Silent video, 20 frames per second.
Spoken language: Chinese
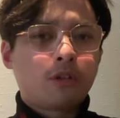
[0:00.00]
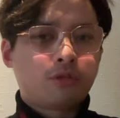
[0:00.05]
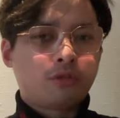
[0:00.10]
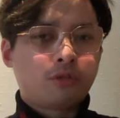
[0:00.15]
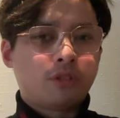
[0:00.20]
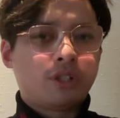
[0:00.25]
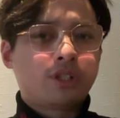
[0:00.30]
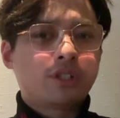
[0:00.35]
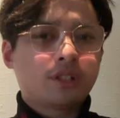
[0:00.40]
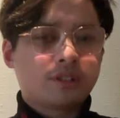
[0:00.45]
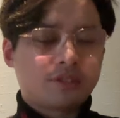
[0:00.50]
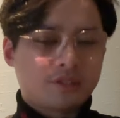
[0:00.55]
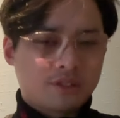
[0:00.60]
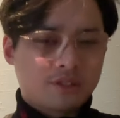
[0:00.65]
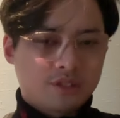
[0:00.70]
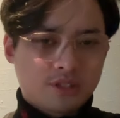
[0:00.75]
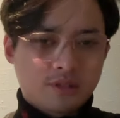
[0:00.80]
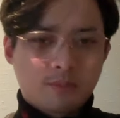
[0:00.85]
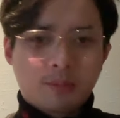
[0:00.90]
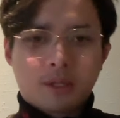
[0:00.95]
取政治
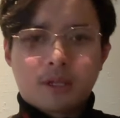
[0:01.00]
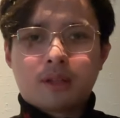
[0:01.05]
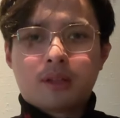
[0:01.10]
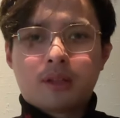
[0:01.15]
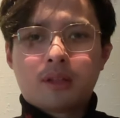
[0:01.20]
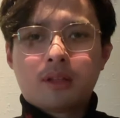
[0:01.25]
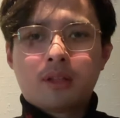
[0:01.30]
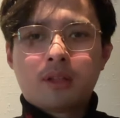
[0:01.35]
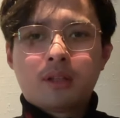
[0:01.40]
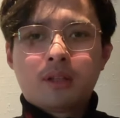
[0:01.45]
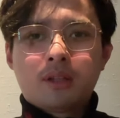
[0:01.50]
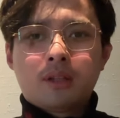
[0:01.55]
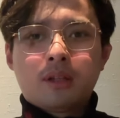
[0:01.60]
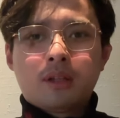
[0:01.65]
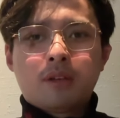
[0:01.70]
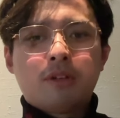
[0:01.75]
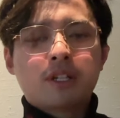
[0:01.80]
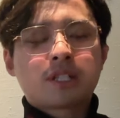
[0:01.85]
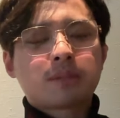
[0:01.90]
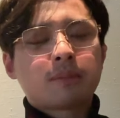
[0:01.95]
资本？
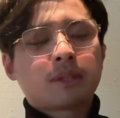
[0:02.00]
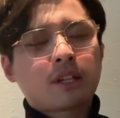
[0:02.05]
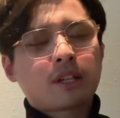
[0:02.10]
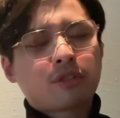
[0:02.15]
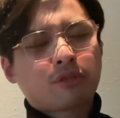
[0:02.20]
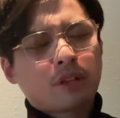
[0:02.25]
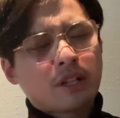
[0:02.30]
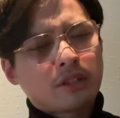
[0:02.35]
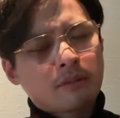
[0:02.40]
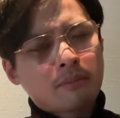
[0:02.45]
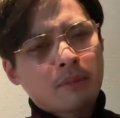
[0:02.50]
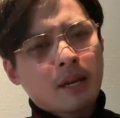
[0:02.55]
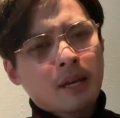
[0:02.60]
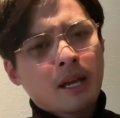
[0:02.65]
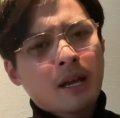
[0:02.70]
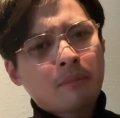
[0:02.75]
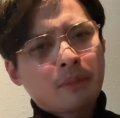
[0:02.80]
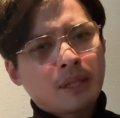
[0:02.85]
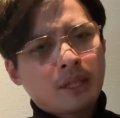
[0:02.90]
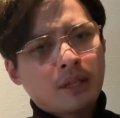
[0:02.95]
为什么他选择迈
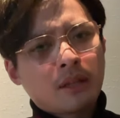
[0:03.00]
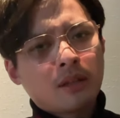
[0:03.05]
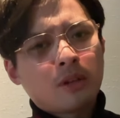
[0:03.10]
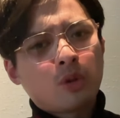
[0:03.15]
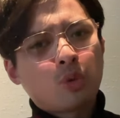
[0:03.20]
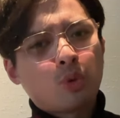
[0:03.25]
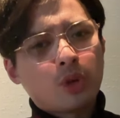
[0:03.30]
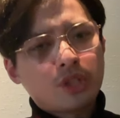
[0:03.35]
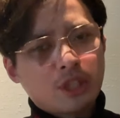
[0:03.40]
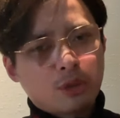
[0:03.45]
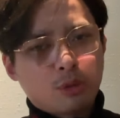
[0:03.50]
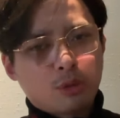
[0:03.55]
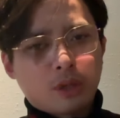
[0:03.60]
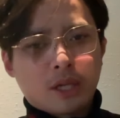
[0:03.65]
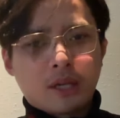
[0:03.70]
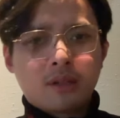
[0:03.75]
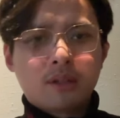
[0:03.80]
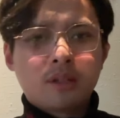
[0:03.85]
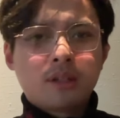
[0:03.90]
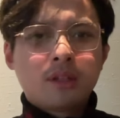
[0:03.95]
阿密国际队
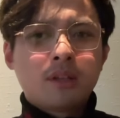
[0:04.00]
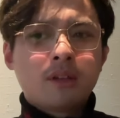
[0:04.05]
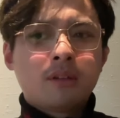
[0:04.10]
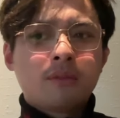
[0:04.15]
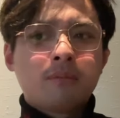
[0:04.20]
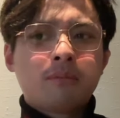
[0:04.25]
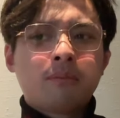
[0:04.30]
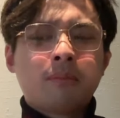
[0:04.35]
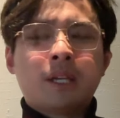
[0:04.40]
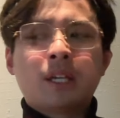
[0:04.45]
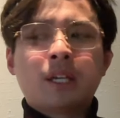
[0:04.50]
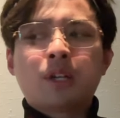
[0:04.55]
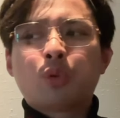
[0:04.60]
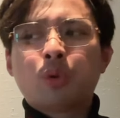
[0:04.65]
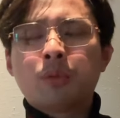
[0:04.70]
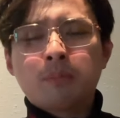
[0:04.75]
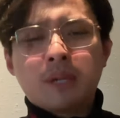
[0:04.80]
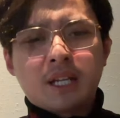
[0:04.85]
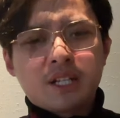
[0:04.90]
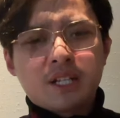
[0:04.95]
啊？美
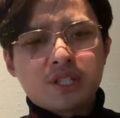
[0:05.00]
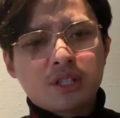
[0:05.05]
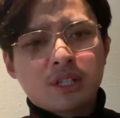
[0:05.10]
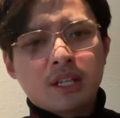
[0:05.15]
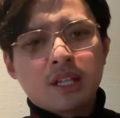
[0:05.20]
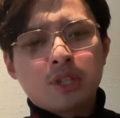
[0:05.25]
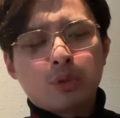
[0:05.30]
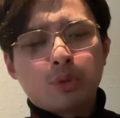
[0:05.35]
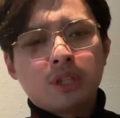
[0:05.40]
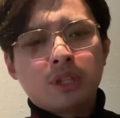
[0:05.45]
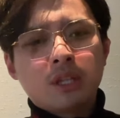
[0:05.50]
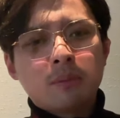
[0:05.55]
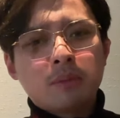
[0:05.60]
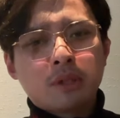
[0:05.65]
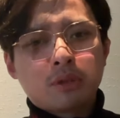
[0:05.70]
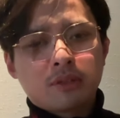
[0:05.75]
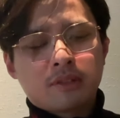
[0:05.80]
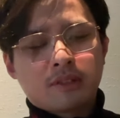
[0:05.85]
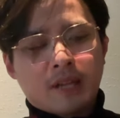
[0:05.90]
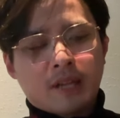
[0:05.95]
国美职联有那
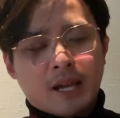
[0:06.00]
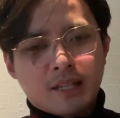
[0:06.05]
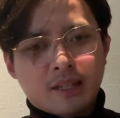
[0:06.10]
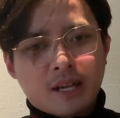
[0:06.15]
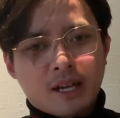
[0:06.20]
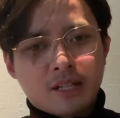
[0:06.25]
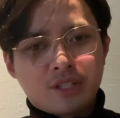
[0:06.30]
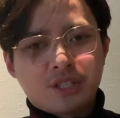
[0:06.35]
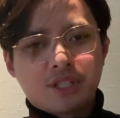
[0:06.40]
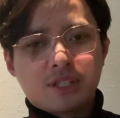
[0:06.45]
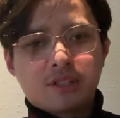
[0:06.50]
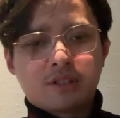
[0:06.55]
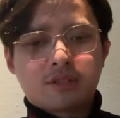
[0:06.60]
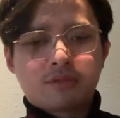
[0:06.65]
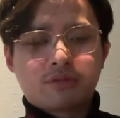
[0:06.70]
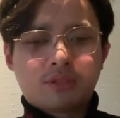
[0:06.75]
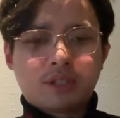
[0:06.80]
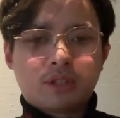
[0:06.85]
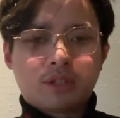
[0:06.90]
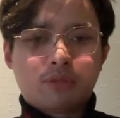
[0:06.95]
么多财大气
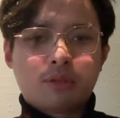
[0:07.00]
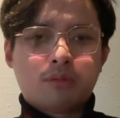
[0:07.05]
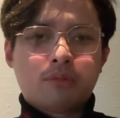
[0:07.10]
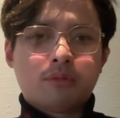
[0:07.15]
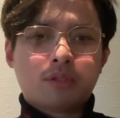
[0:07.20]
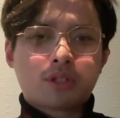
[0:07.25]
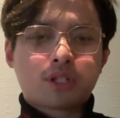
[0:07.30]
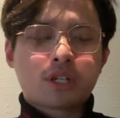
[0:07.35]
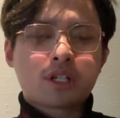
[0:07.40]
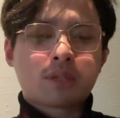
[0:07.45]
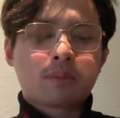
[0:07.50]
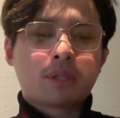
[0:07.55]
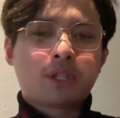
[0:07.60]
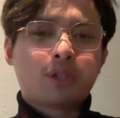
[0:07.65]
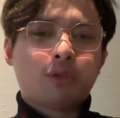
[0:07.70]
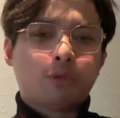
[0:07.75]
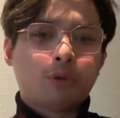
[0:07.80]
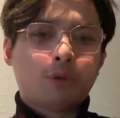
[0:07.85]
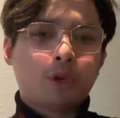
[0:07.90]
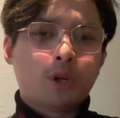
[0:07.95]
粗的队伍，像什么
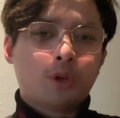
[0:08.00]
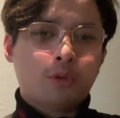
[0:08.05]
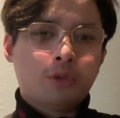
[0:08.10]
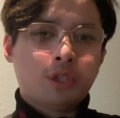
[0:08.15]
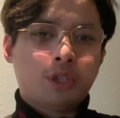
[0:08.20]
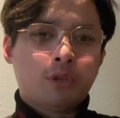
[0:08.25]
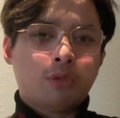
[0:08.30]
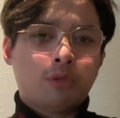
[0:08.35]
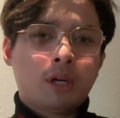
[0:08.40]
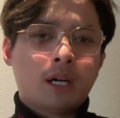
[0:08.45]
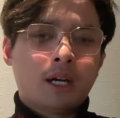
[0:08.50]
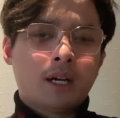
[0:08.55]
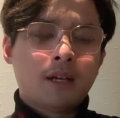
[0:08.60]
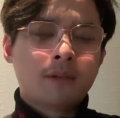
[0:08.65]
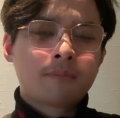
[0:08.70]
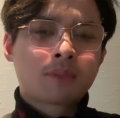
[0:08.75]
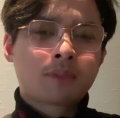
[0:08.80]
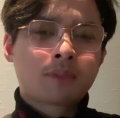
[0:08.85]
纽约红牛啊，